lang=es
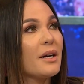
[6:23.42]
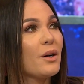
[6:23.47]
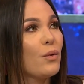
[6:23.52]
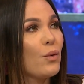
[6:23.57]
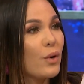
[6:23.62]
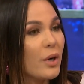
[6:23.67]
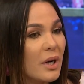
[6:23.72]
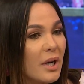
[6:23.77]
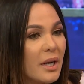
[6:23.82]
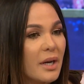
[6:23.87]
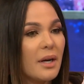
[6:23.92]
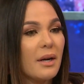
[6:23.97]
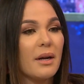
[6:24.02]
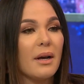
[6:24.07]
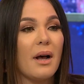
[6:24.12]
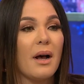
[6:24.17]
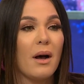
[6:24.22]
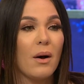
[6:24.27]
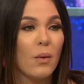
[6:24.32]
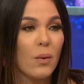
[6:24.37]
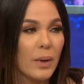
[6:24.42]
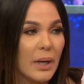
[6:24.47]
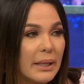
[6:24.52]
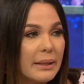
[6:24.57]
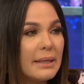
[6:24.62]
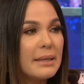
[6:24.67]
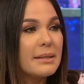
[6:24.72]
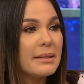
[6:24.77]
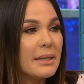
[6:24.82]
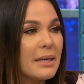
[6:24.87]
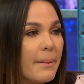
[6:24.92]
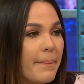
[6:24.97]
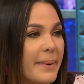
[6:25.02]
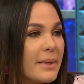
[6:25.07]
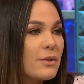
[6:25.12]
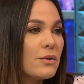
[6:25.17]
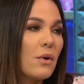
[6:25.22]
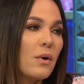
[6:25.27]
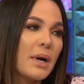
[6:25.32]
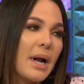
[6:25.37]
que recurrir a una
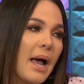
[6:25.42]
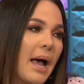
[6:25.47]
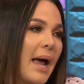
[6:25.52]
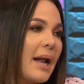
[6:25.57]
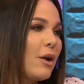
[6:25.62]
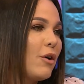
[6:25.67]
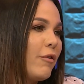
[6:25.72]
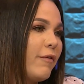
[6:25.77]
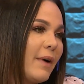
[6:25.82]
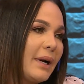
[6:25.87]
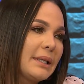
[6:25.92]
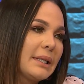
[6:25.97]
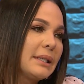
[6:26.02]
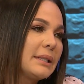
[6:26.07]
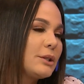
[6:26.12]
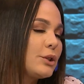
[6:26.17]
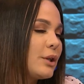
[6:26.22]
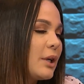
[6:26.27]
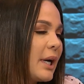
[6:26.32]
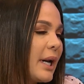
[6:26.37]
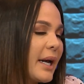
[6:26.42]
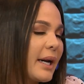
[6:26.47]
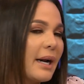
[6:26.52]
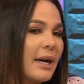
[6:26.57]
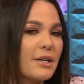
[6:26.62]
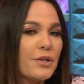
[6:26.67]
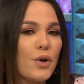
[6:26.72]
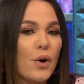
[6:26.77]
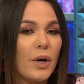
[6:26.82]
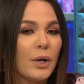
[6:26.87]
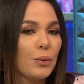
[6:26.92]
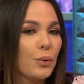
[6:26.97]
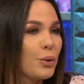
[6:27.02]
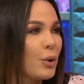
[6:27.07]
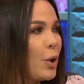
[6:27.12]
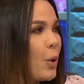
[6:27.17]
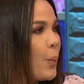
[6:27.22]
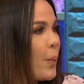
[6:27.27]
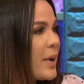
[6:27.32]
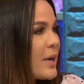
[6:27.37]
tercera persona, algo falta dentro de la relación
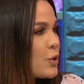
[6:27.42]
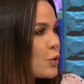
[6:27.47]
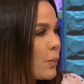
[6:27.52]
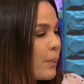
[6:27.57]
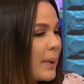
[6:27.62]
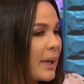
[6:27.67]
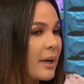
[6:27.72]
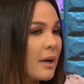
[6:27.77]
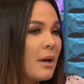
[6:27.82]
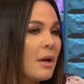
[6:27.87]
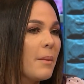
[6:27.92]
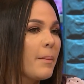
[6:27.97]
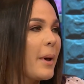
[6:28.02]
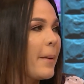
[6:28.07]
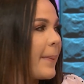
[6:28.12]
que tú no lo puedes suplir.